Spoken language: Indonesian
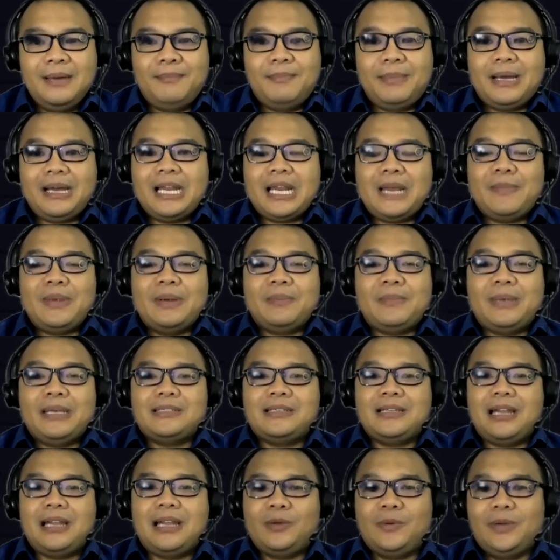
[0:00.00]
Pengalaman
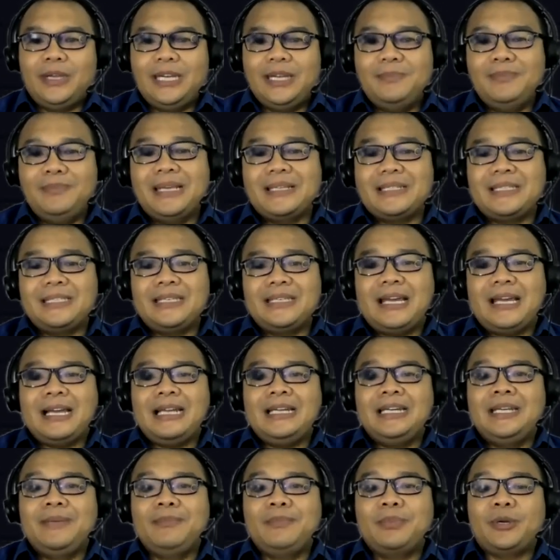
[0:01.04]
masa lalu ini biasanya
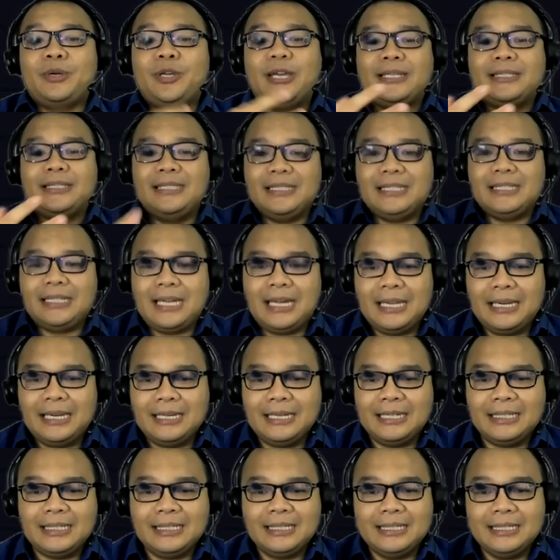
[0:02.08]
akan diproyeksikan
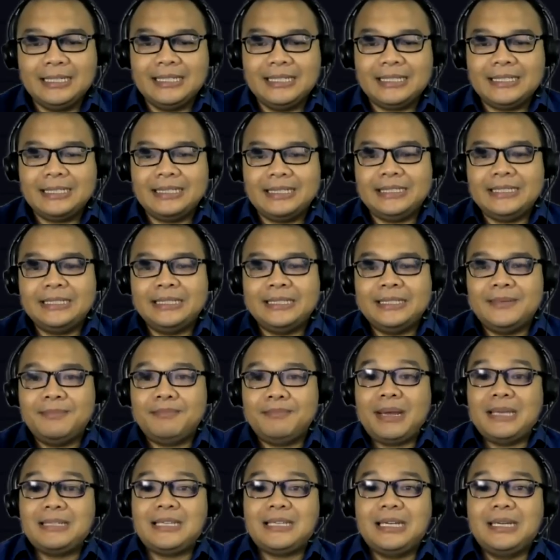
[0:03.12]
ke
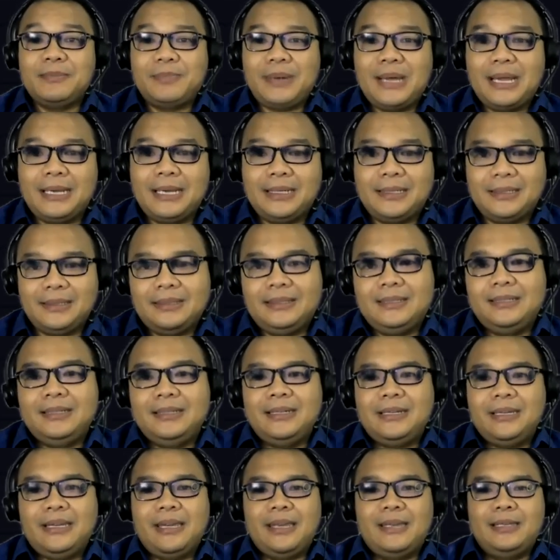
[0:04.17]
masa depan.
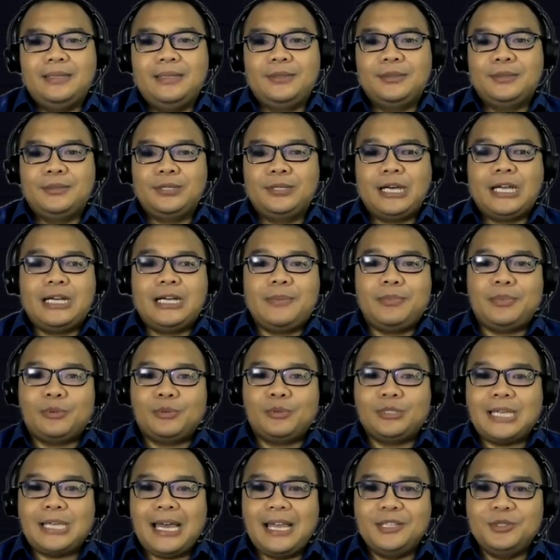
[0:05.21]
Kayak gitu. Karena
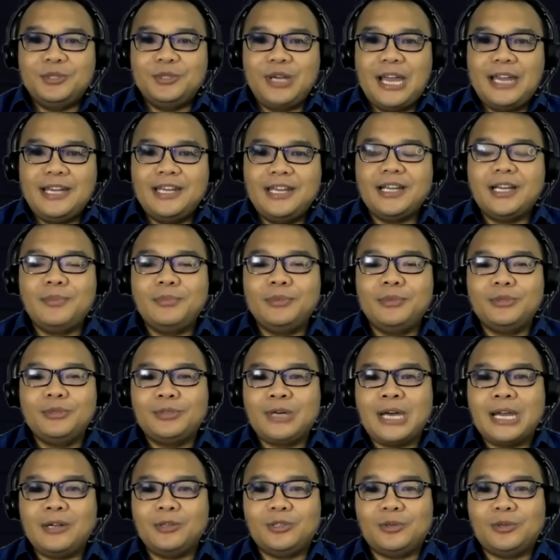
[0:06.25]
perusahaan juga ada
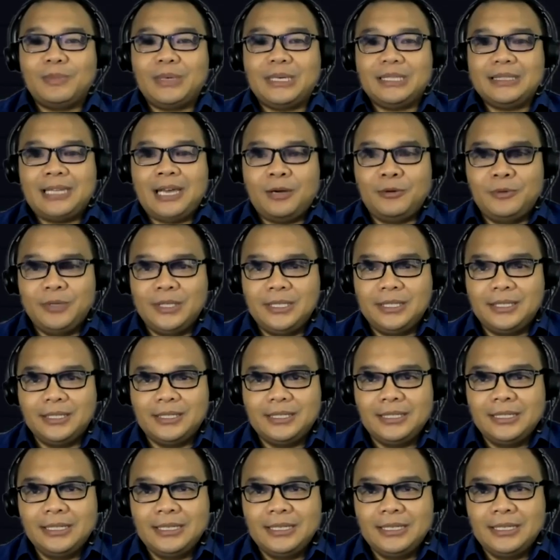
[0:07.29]
kebutuhan untuk mengetahui.